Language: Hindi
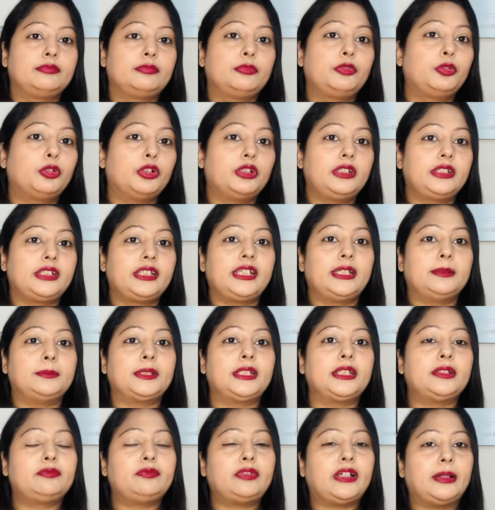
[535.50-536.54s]
क्वालिटी है
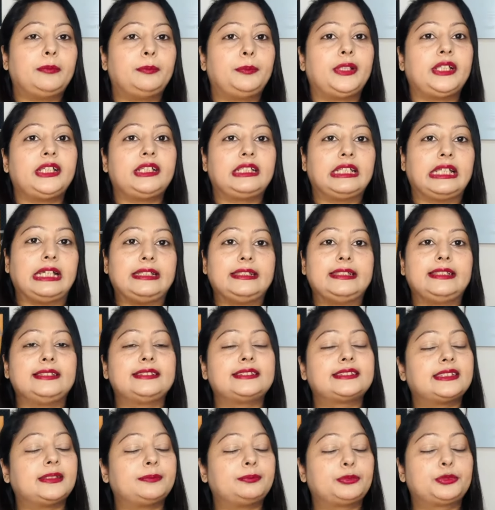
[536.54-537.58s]
मतलब फैब्रिक लाइनिंग
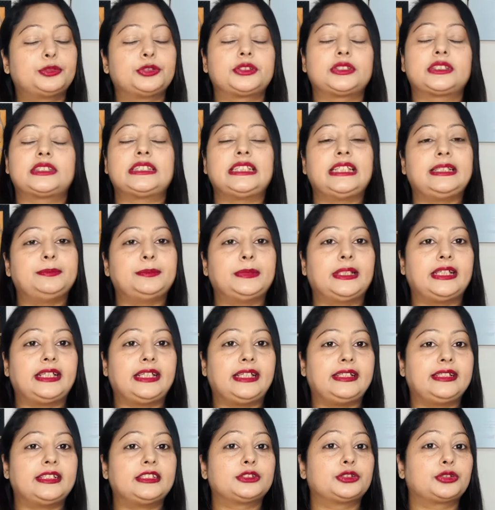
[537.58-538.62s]
सब कुछ सेम है
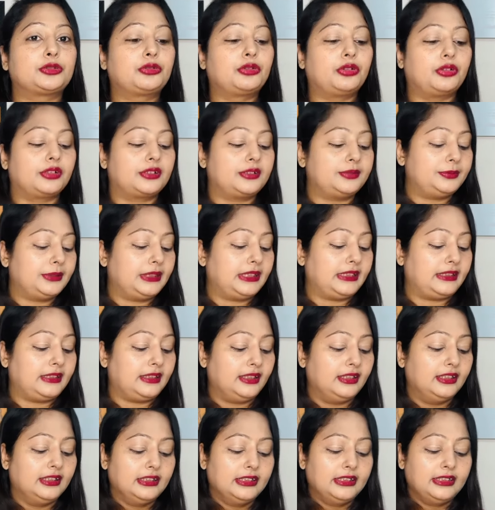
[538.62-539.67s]
रहेगा जो कुर्ती में रहेगा
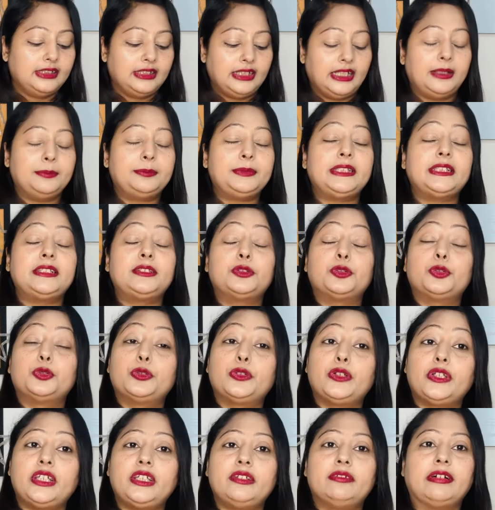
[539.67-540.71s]
अब ये दोनों
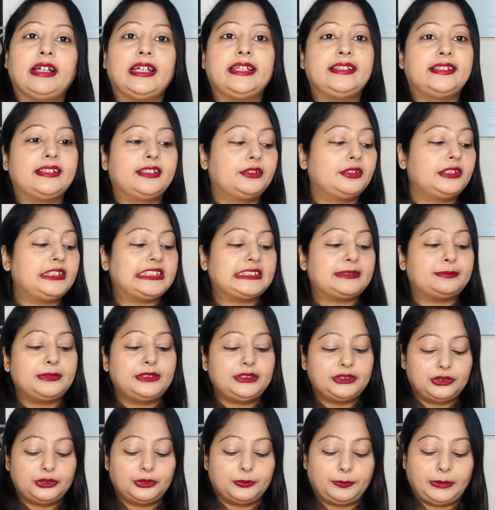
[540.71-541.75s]
ही वाइट है तो इसमें
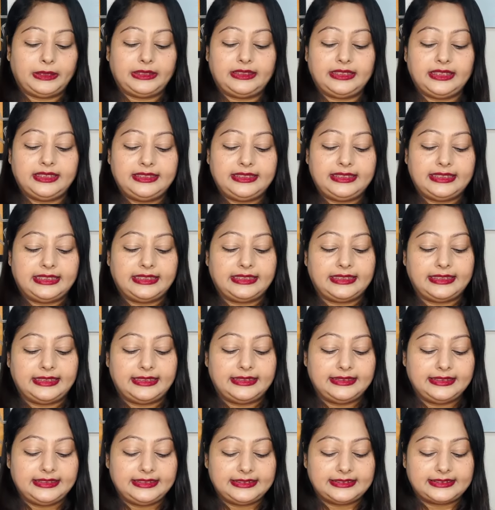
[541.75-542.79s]
जो दुपट्टा दिया गया है
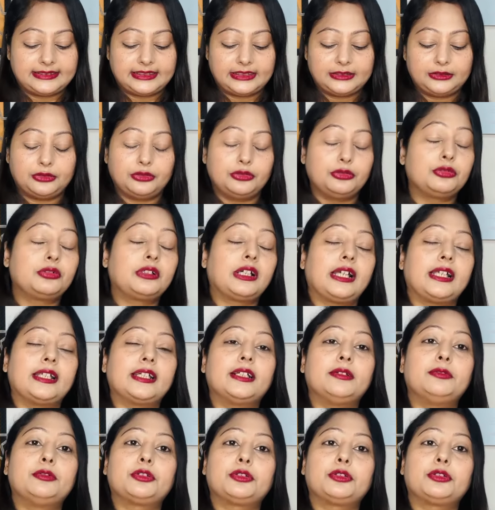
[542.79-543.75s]
ना इसका जो लुक आएगा वो